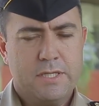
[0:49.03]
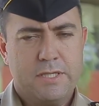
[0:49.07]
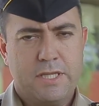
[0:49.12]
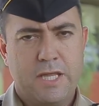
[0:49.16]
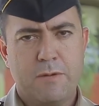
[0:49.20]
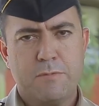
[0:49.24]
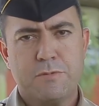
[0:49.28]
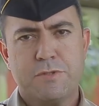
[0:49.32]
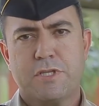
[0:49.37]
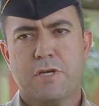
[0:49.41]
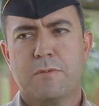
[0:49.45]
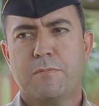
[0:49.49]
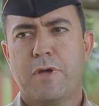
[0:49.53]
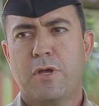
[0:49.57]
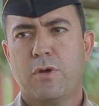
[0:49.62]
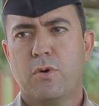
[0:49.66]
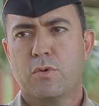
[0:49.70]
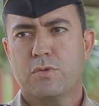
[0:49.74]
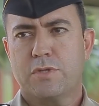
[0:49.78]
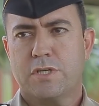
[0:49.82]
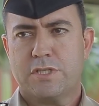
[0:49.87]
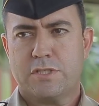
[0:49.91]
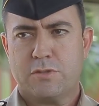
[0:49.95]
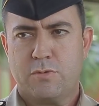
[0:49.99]
Temos também
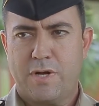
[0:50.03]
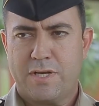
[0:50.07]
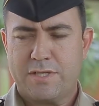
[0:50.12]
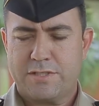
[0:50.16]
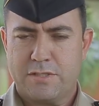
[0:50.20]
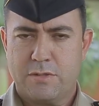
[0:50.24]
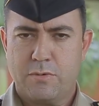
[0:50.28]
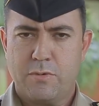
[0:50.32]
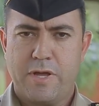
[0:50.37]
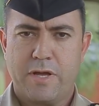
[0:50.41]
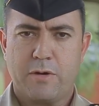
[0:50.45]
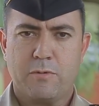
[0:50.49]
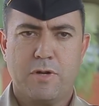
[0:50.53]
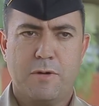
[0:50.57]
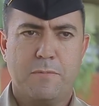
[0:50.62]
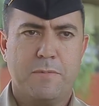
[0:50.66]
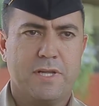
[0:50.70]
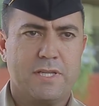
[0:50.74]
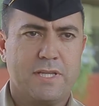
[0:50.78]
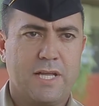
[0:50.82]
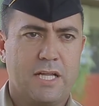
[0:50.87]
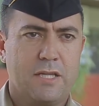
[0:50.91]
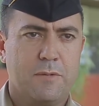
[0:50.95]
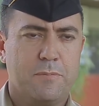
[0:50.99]
outra situação
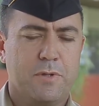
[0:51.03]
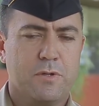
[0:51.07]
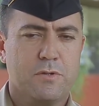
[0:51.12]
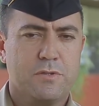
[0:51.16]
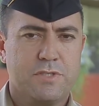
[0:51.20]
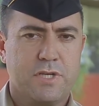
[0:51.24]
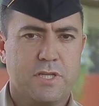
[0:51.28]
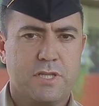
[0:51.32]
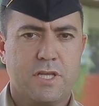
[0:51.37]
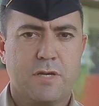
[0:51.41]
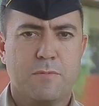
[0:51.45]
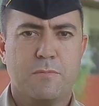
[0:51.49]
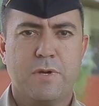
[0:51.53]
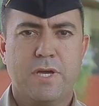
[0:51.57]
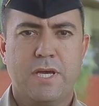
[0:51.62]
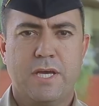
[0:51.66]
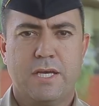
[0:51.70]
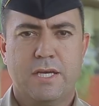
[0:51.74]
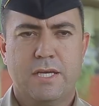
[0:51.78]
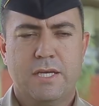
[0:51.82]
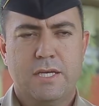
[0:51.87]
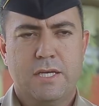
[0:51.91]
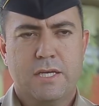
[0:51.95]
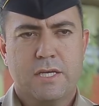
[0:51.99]
regulamentada pelo
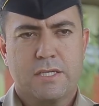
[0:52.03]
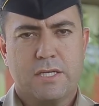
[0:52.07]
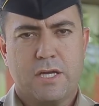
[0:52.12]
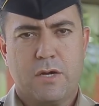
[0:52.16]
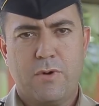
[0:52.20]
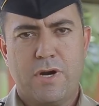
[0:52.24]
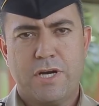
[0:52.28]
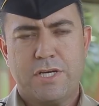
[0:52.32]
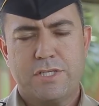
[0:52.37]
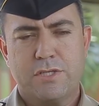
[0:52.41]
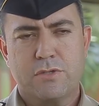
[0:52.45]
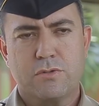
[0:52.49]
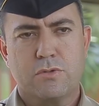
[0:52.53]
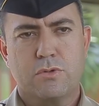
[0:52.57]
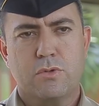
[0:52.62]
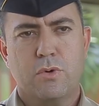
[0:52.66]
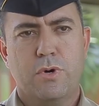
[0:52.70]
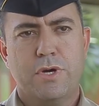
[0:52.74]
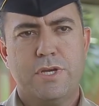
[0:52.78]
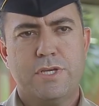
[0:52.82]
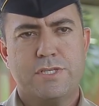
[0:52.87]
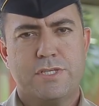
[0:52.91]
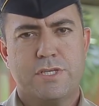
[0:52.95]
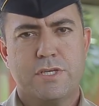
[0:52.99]
CTB, que é o artigo
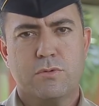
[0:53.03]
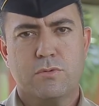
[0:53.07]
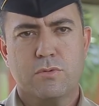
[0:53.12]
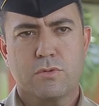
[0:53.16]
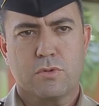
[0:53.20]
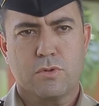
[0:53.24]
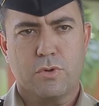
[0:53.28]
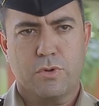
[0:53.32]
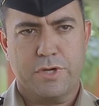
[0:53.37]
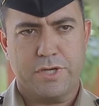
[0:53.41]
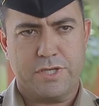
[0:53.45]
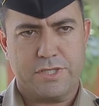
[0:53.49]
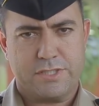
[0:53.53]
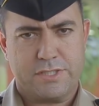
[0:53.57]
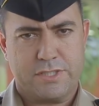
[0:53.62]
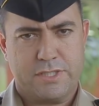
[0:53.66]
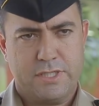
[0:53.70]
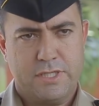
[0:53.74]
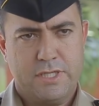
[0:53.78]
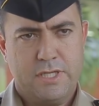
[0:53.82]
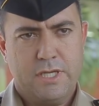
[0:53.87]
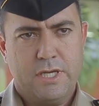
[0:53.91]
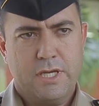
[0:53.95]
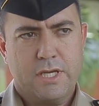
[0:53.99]
252,
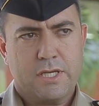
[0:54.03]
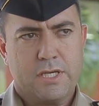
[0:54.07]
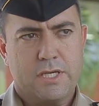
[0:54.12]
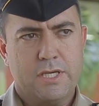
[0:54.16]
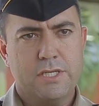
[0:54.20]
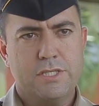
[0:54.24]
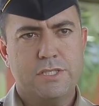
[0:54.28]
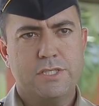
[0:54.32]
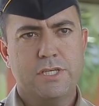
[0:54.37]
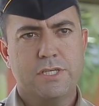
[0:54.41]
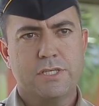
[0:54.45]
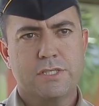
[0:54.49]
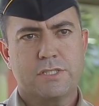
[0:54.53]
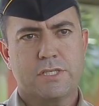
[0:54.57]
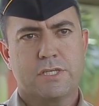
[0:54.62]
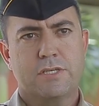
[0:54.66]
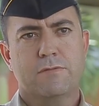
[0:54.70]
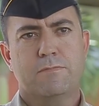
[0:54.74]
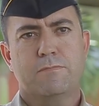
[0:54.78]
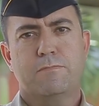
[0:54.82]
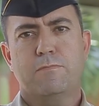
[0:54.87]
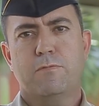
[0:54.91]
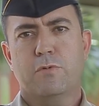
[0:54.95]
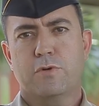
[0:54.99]
que diz
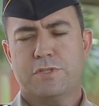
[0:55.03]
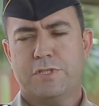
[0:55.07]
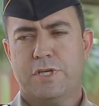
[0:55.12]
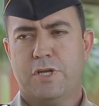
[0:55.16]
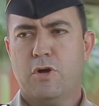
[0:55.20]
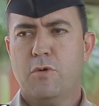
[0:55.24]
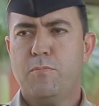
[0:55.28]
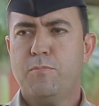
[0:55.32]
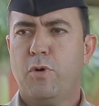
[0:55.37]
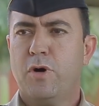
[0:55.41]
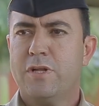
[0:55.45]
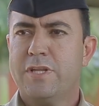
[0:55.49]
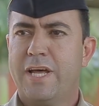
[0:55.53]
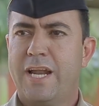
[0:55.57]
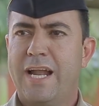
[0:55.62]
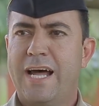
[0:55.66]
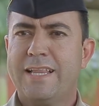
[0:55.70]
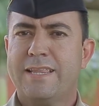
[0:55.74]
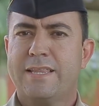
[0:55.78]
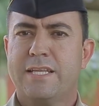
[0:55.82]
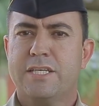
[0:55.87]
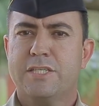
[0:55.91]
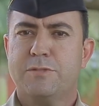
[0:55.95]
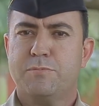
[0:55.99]
que você não
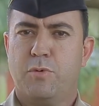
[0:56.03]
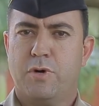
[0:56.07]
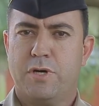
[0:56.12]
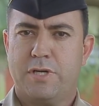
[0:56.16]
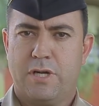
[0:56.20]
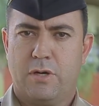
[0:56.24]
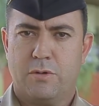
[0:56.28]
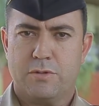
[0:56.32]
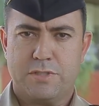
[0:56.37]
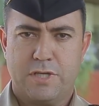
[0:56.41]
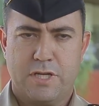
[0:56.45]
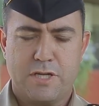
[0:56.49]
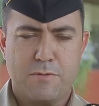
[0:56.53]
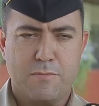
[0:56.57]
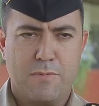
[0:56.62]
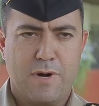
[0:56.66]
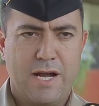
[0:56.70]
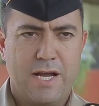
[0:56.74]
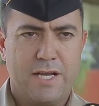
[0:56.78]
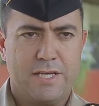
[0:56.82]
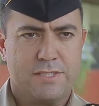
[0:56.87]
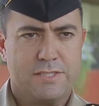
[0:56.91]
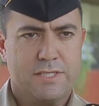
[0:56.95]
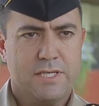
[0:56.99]
poderá transportar os
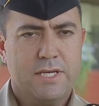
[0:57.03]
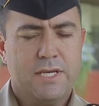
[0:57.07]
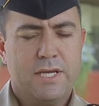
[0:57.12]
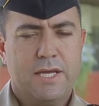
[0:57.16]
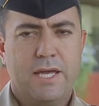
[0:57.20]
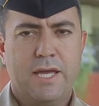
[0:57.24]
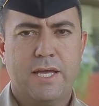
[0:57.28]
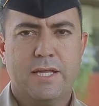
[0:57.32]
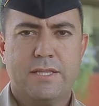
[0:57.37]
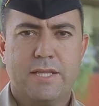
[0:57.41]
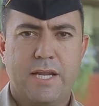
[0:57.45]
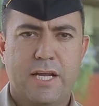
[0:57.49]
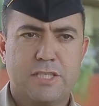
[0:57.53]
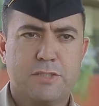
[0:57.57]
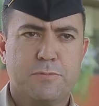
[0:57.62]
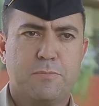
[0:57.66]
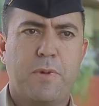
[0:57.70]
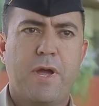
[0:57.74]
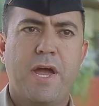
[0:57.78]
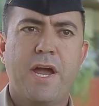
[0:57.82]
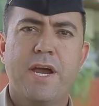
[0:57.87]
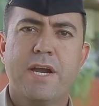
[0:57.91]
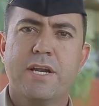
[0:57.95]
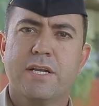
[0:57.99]
animais entre as
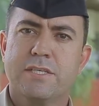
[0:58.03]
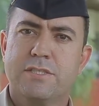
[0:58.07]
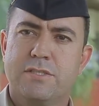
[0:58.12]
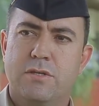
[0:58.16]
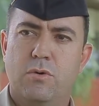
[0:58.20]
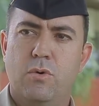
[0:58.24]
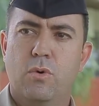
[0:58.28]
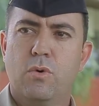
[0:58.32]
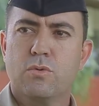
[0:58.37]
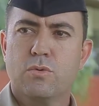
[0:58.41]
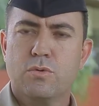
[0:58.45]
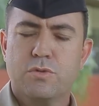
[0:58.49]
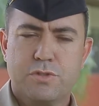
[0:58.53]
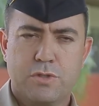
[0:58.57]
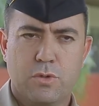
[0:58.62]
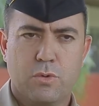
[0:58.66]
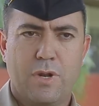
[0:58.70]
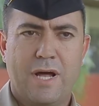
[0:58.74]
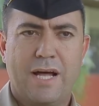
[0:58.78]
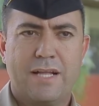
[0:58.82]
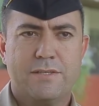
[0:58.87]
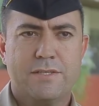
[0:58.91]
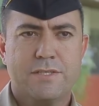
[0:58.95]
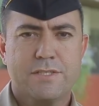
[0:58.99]
pernas ou do seu
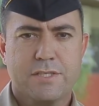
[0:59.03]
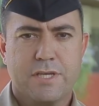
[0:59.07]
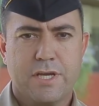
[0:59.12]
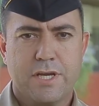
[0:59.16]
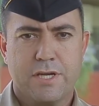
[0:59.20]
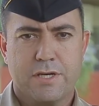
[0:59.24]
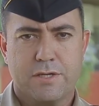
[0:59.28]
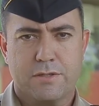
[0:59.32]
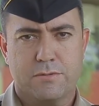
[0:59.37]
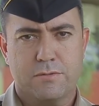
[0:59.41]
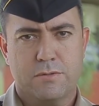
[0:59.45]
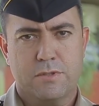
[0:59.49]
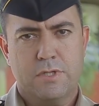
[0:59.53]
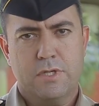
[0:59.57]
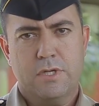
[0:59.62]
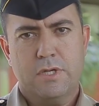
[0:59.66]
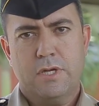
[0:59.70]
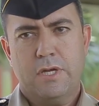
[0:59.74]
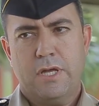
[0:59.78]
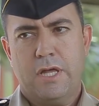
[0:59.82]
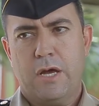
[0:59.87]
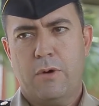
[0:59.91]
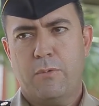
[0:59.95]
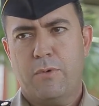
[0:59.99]
lado esquerdo.
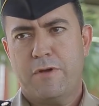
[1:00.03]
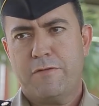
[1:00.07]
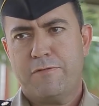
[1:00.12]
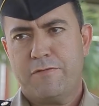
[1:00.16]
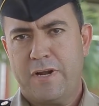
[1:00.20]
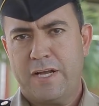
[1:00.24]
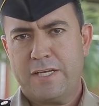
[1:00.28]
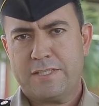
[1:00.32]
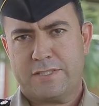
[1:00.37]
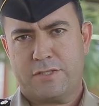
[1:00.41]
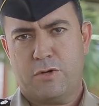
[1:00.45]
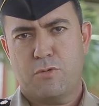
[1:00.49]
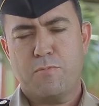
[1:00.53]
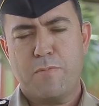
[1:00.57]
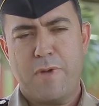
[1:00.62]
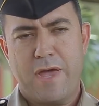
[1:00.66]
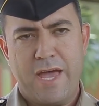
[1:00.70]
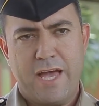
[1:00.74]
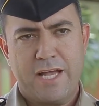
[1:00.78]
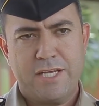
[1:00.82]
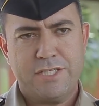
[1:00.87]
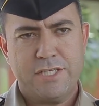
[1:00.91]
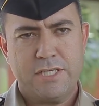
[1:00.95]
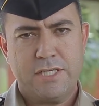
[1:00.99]
É uma infração
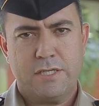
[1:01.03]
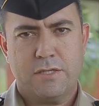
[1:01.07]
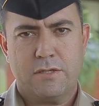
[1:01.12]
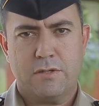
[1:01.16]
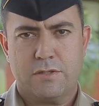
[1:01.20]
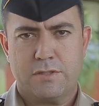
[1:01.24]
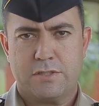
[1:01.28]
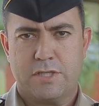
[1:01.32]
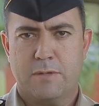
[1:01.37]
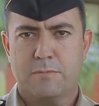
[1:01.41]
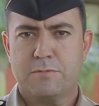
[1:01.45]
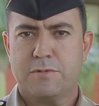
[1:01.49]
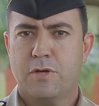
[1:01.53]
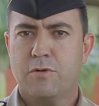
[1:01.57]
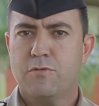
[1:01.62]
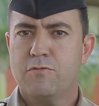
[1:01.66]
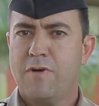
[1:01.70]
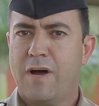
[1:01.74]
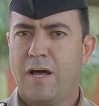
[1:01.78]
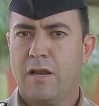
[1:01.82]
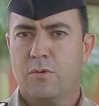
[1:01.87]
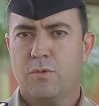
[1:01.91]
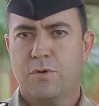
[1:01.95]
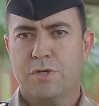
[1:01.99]
média, nós temos aí um
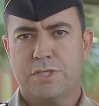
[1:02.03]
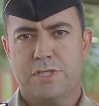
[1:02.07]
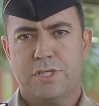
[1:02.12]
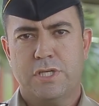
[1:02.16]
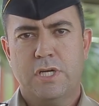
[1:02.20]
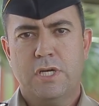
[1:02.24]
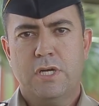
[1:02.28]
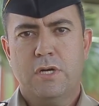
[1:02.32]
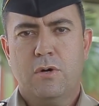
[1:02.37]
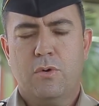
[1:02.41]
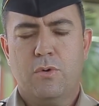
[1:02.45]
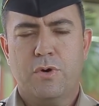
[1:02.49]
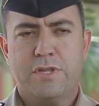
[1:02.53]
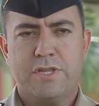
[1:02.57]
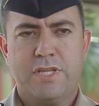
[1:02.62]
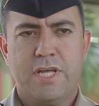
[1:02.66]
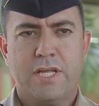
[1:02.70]
valor de R$